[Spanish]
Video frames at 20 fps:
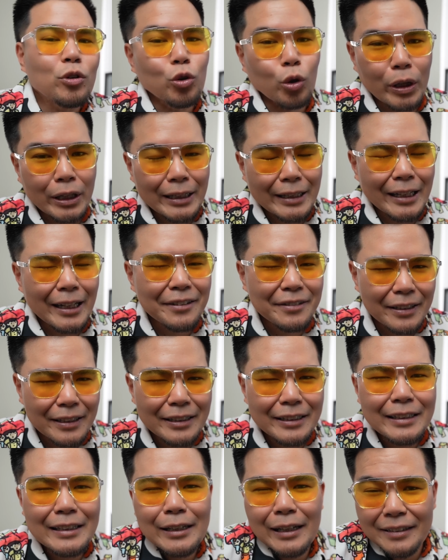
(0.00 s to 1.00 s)
lo que
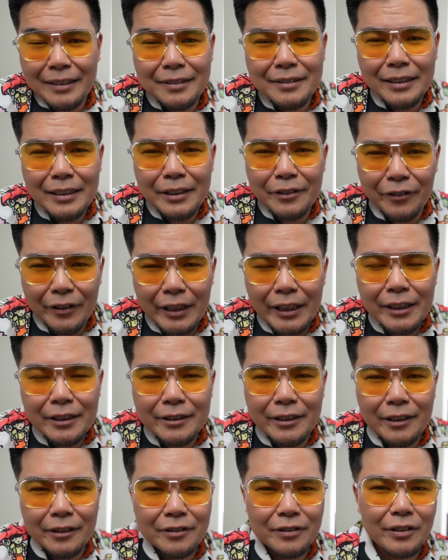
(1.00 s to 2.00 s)
hace, las hace
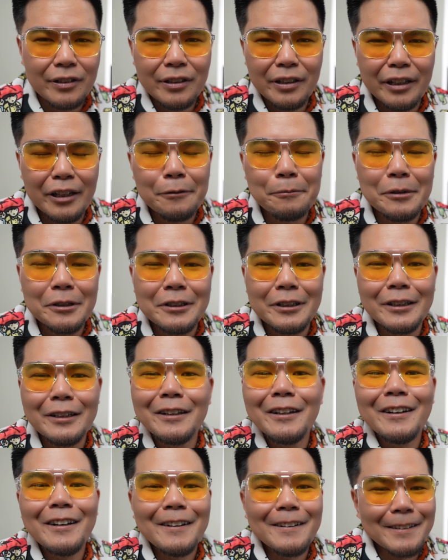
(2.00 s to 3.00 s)
diferentes
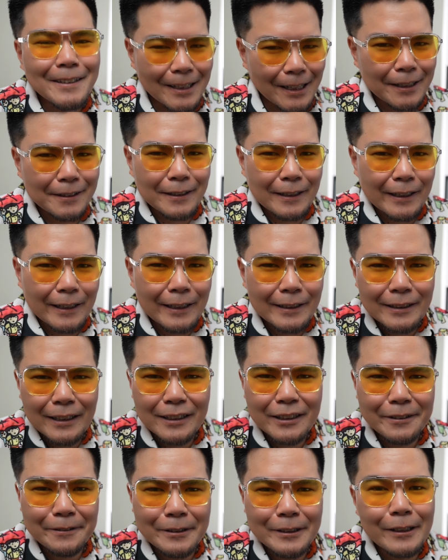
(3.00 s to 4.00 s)
realmente de las
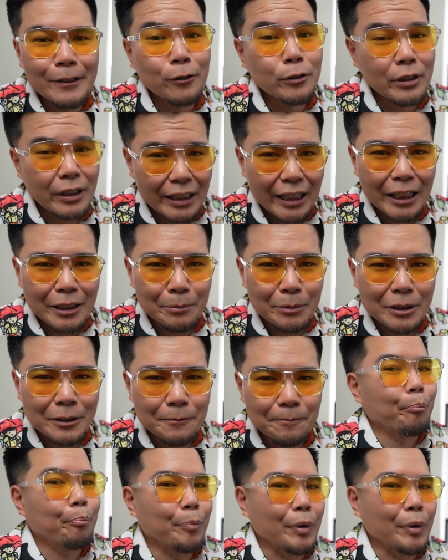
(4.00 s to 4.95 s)
tarjetas de video de gaming.